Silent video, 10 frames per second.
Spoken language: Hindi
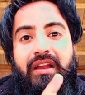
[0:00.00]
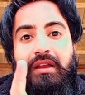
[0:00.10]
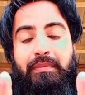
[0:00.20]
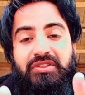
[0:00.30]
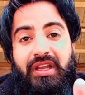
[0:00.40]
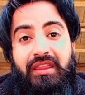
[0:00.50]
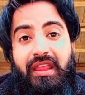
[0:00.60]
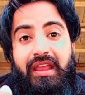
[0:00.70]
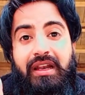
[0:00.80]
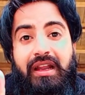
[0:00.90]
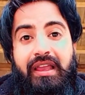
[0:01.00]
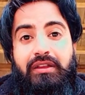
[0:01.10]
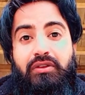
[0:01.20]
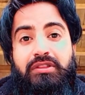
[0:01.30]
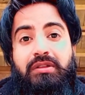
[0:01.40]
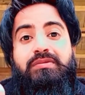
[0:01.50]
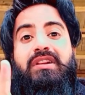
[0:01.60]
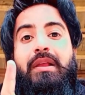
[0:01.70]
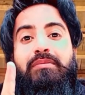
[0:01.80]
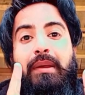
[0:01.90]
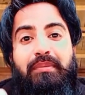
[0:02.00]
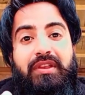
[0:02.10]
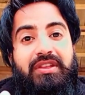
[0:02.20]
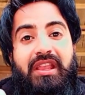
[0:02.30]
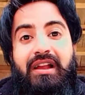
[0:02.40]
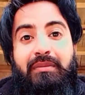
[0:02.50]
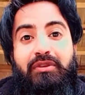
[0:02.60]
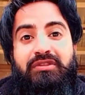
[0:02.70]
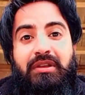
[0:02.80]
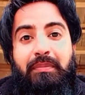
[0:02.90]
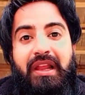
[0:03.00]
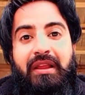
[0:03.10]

अगर पसंद आए लाइक और सब्सक्राइब तब कीजिएगा उससे पहले